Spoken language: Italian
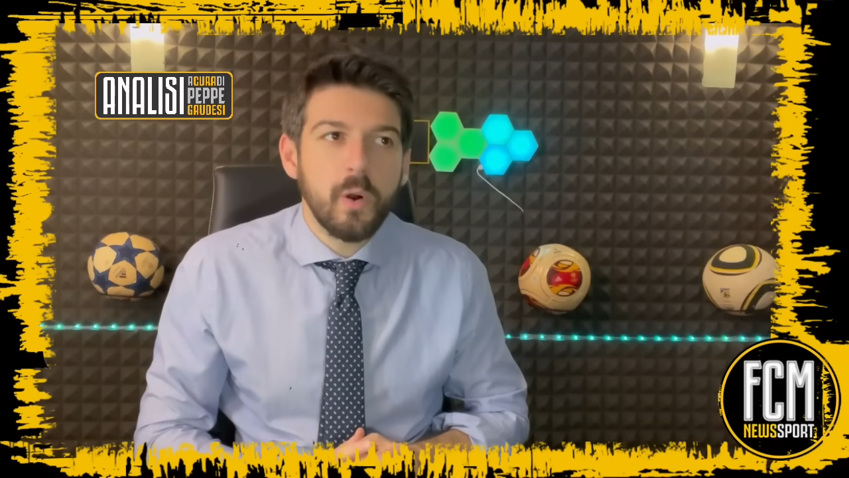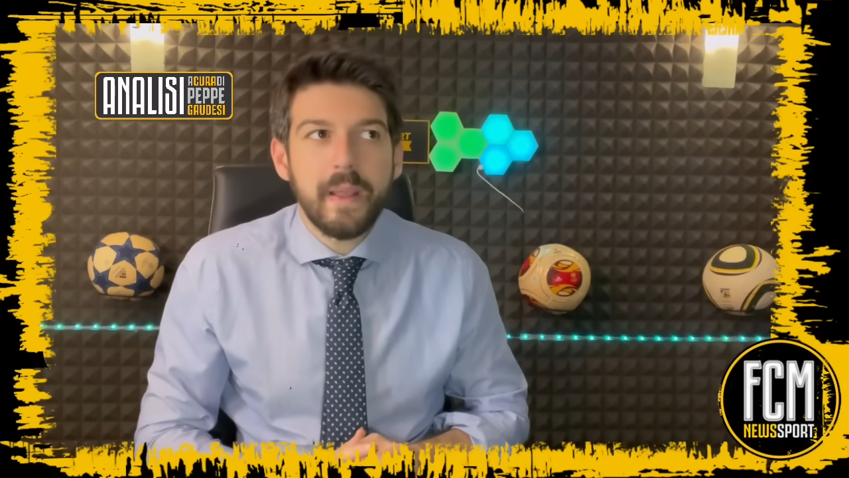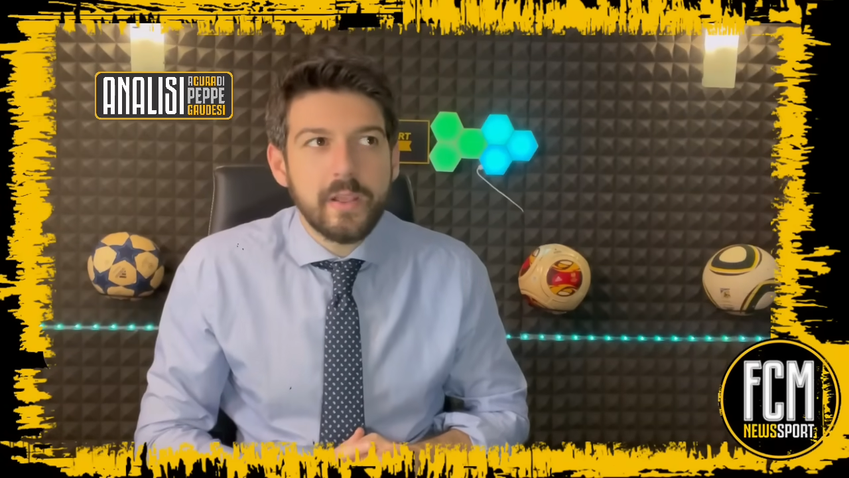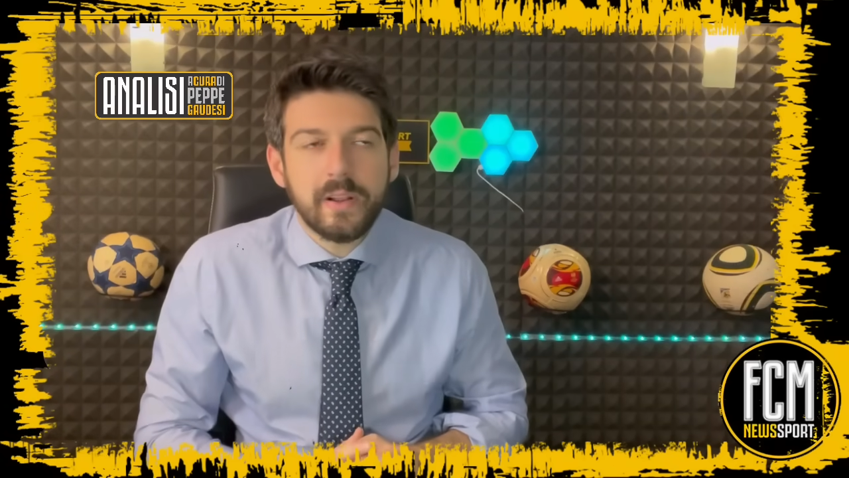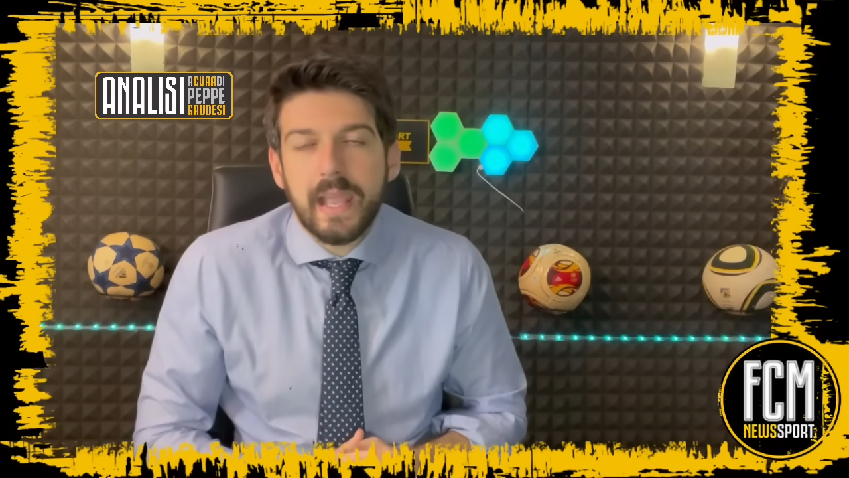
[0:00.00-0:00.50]
o
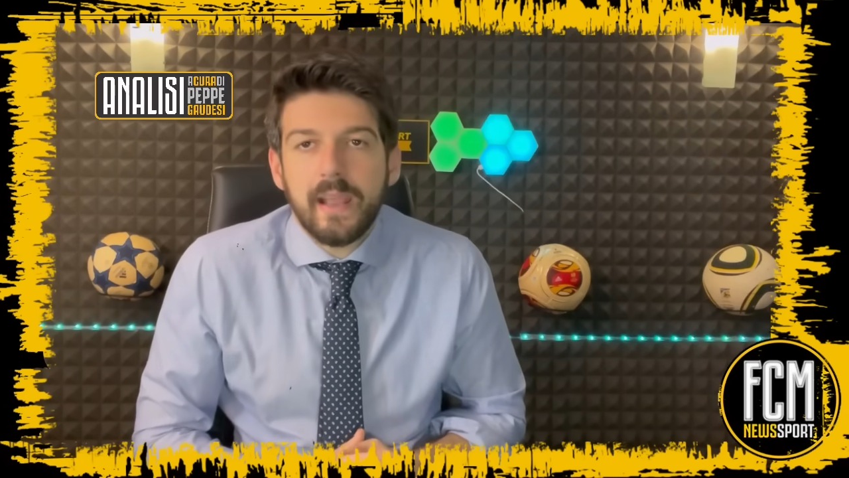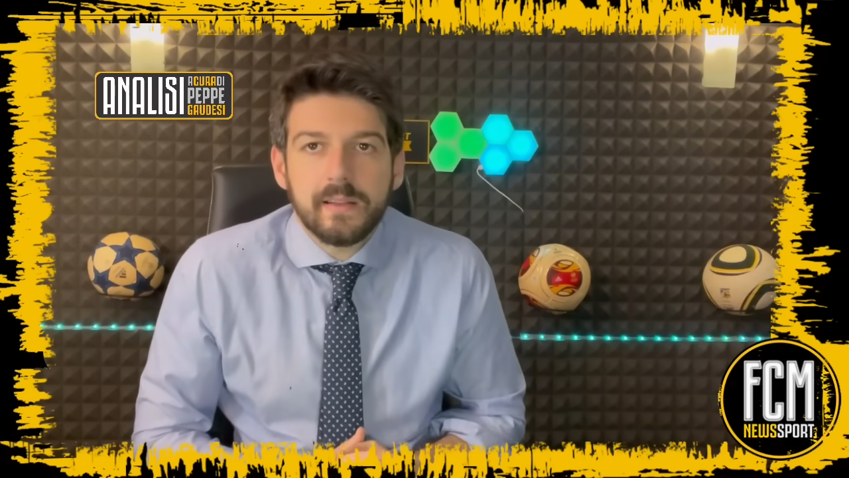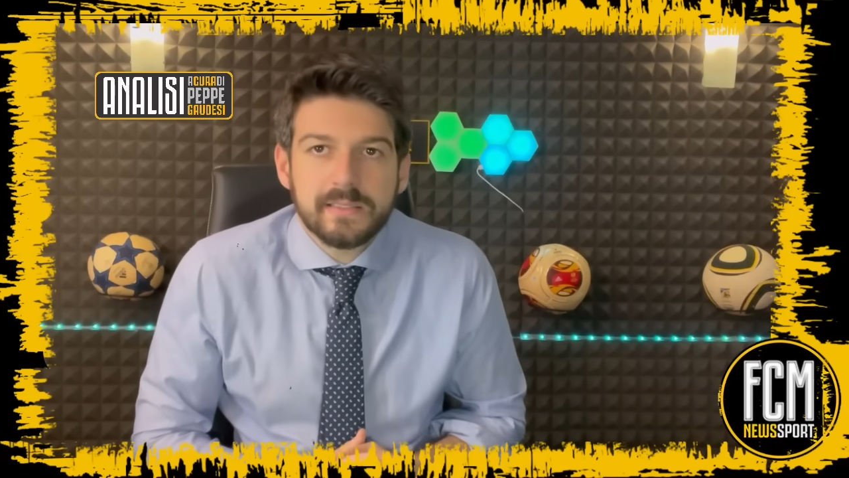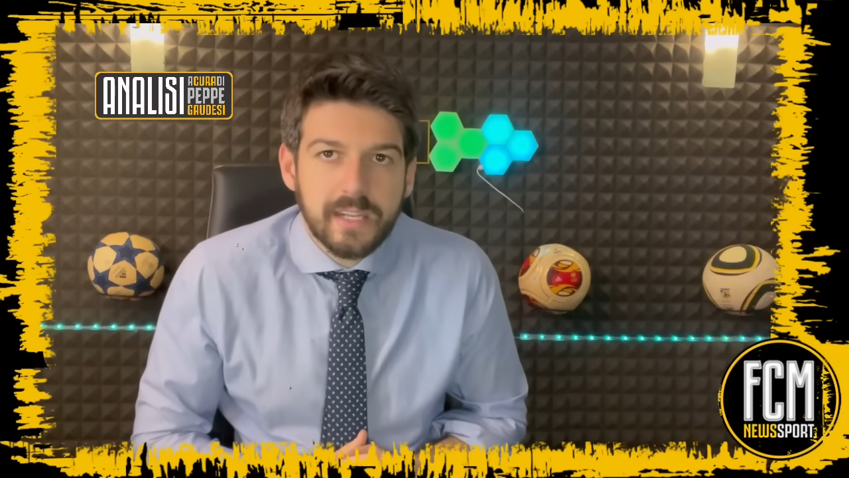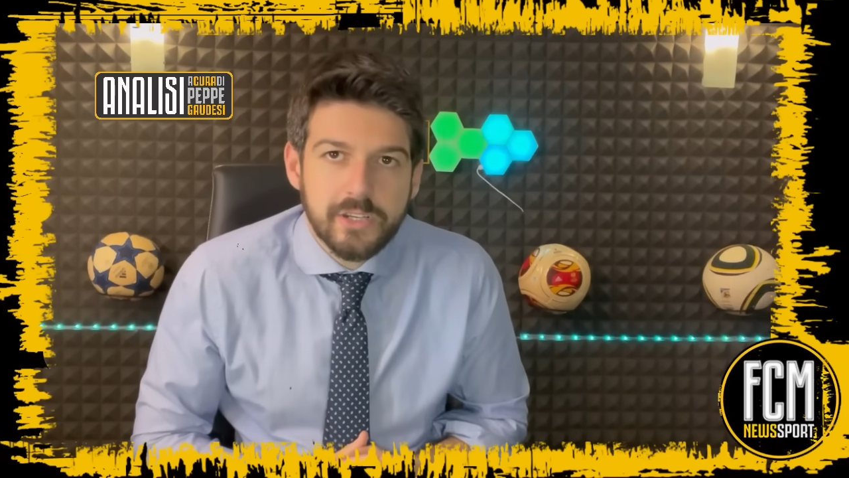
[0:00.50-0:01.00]
meglio, che
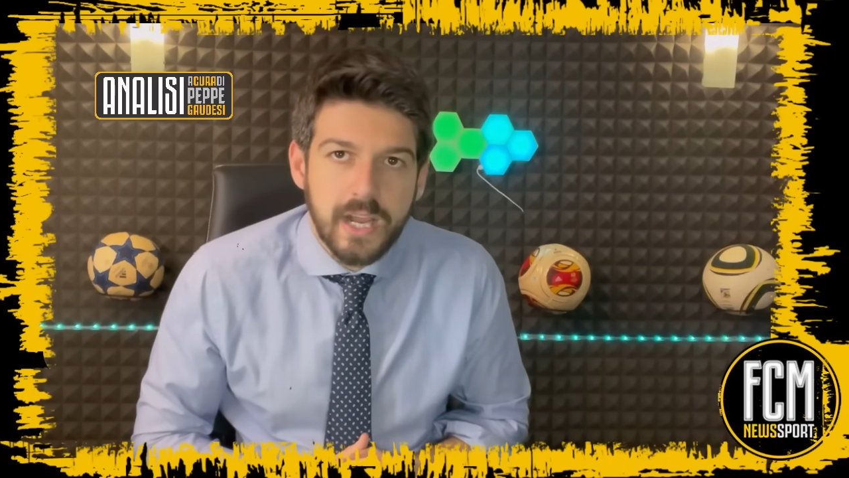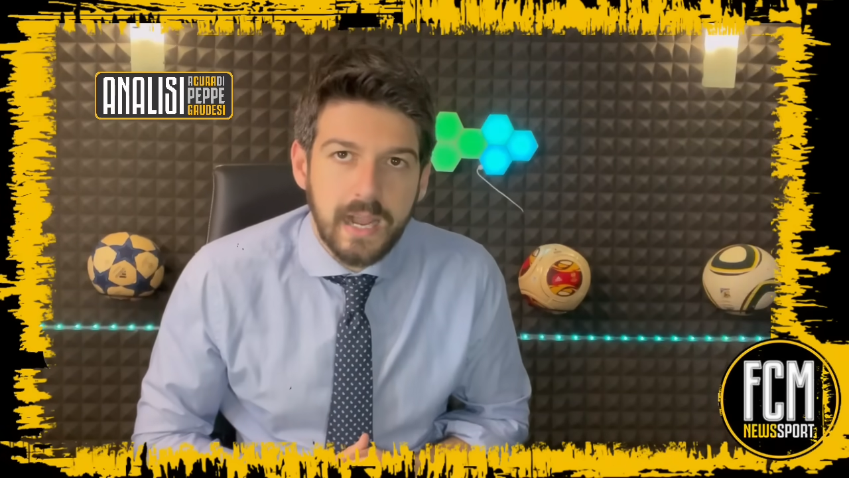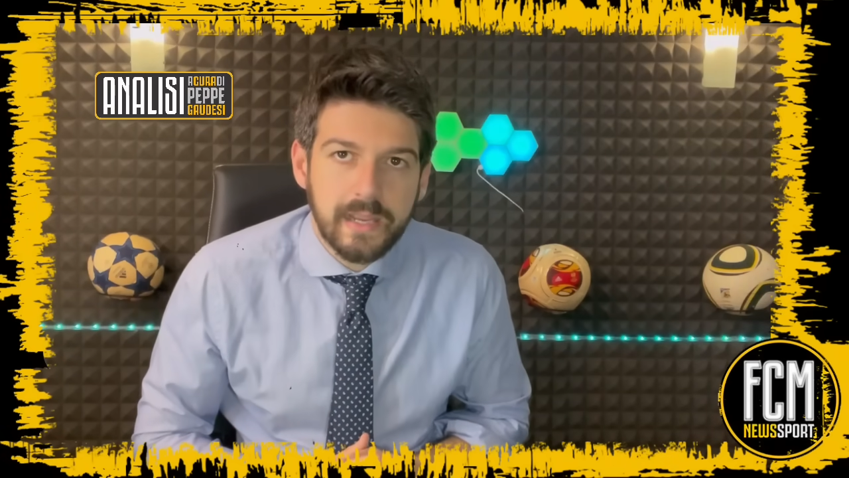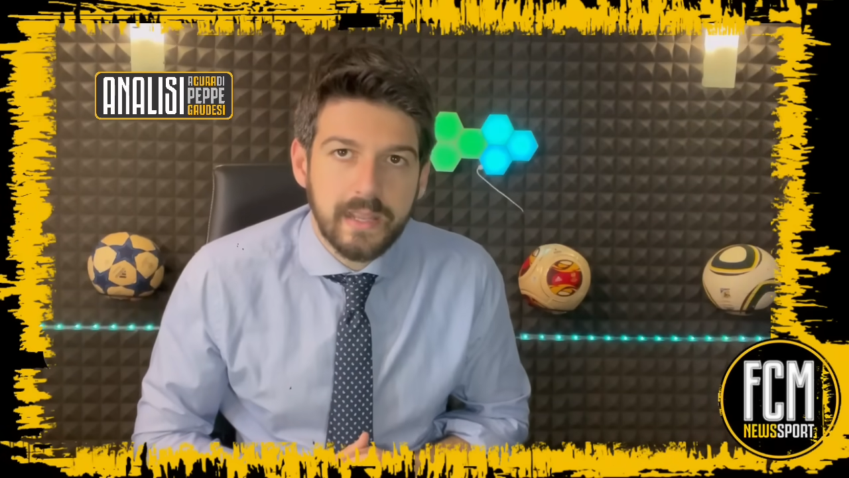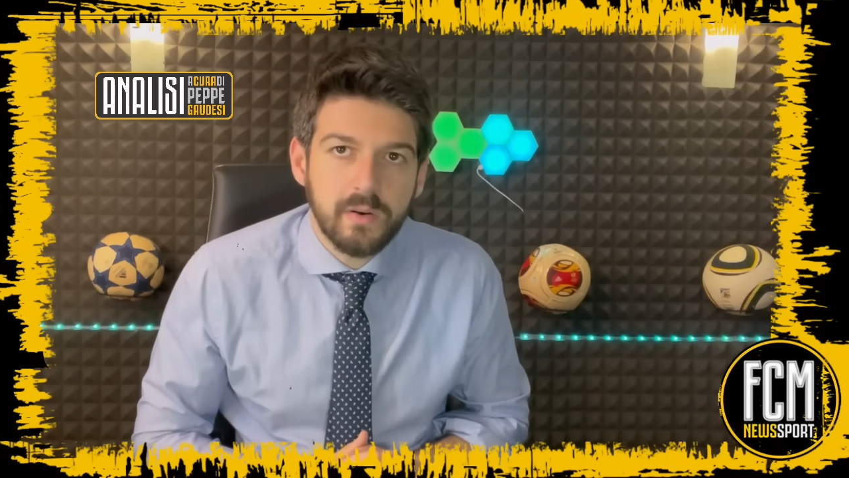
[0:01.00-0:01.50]
eh, sa
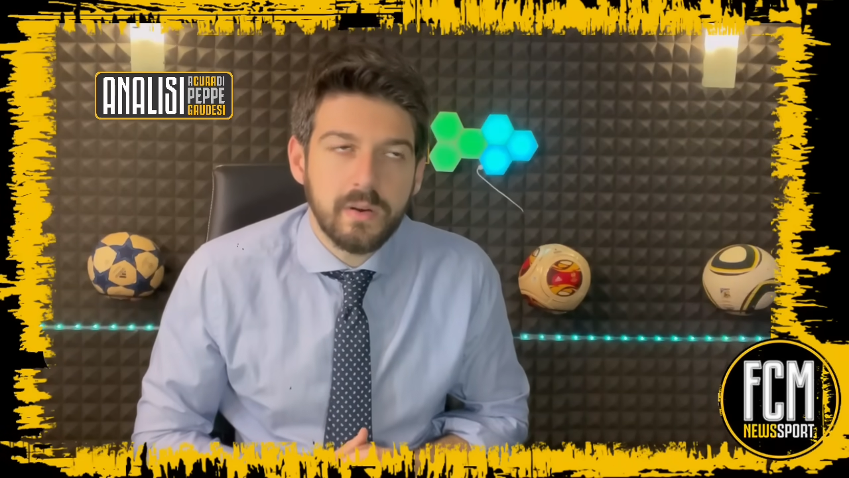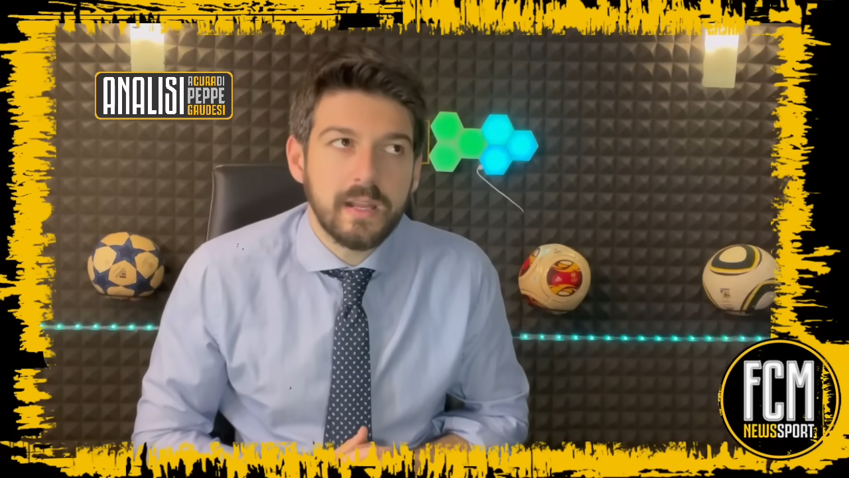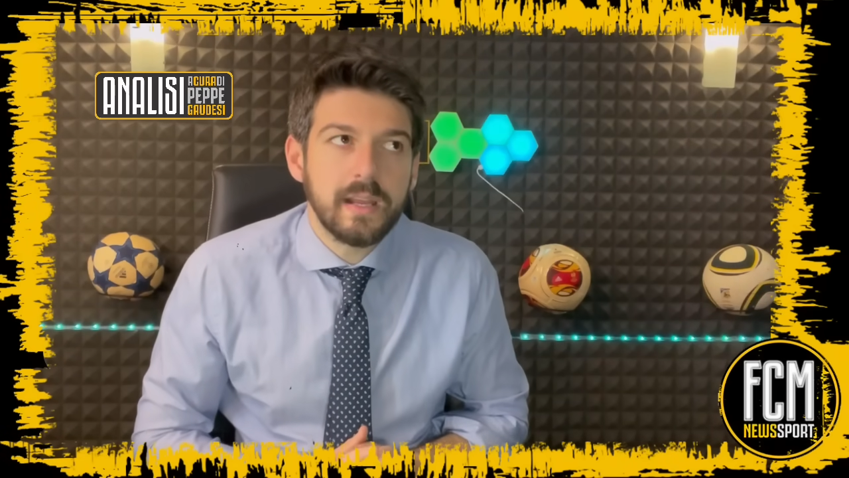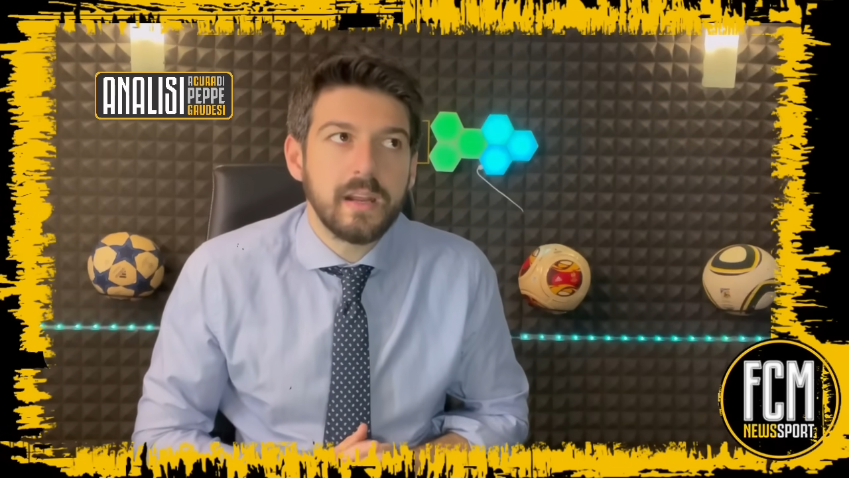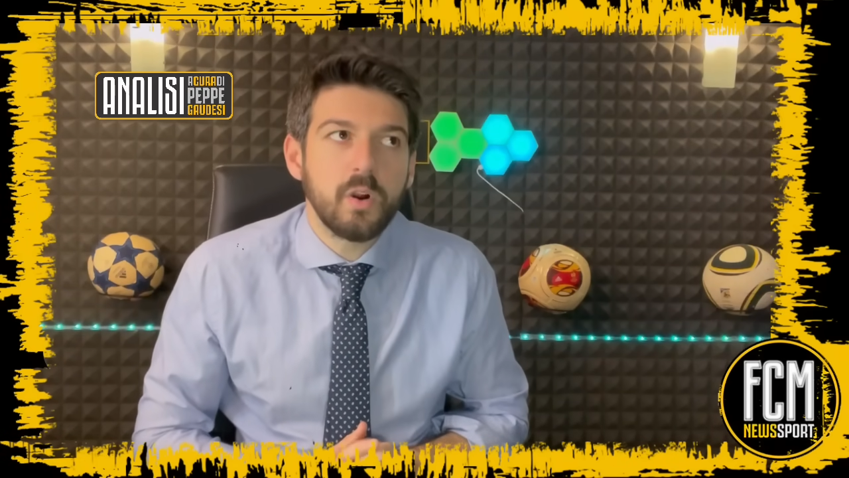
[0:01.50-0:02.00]
già che non
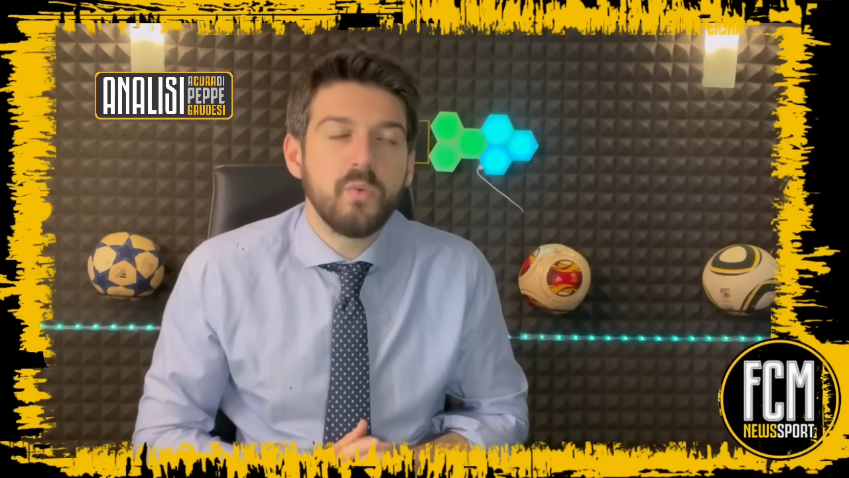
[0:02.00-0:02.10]
eh,